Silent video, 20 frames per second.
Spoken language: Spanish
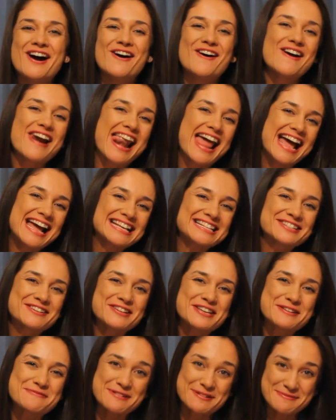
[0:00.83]
Hola,
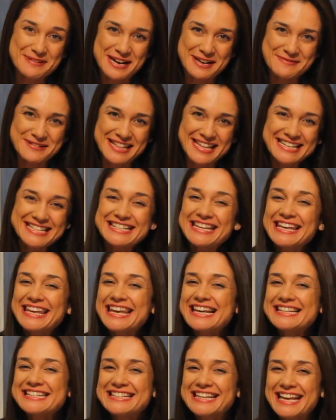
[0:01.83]
soy Yvette Benavides
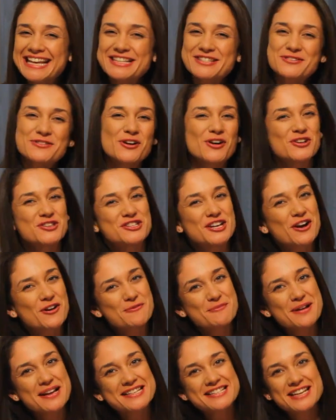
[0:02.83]
y este es un consejo
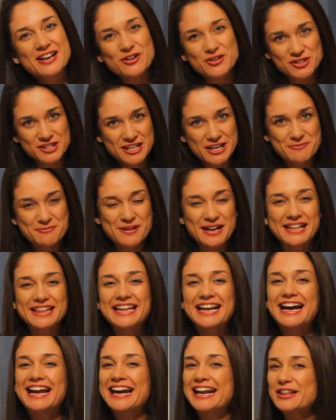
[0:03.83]
más de cocina
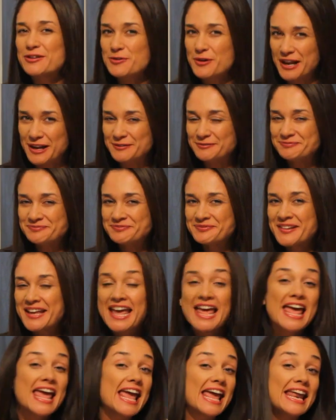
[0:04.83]
práctica natural.
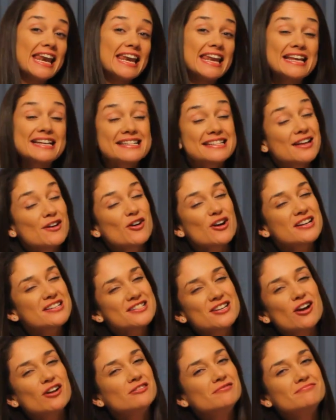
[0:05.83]
En esta
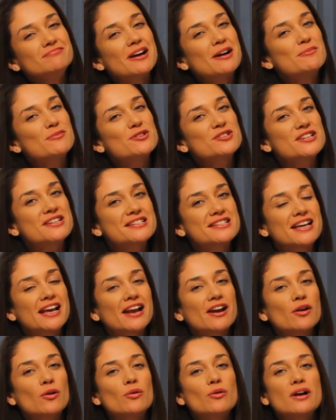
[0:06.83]
ocasión vamos a
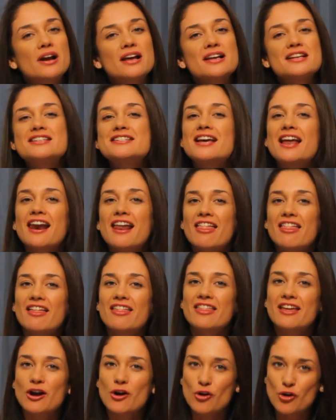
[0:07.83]
hacer una
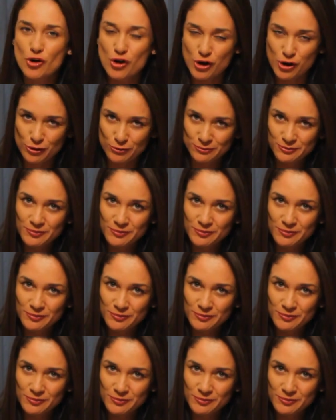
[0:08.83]
ensalada de col.